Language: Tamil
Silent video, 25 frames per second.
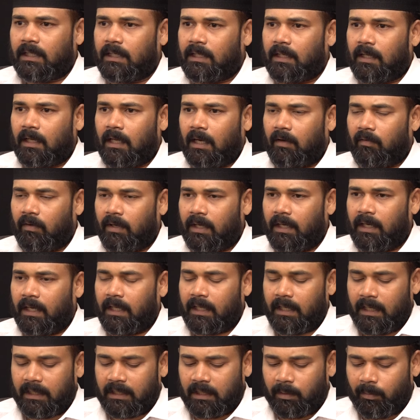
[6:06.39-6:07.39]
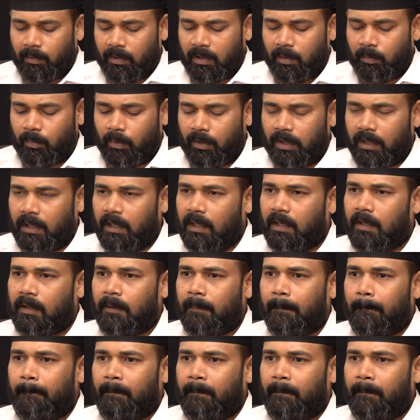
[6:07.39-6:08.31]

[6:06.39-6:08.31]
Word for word: செய்யலை அவர் இன்றைக்கி எந்த பக்கம் போயிருக்காரு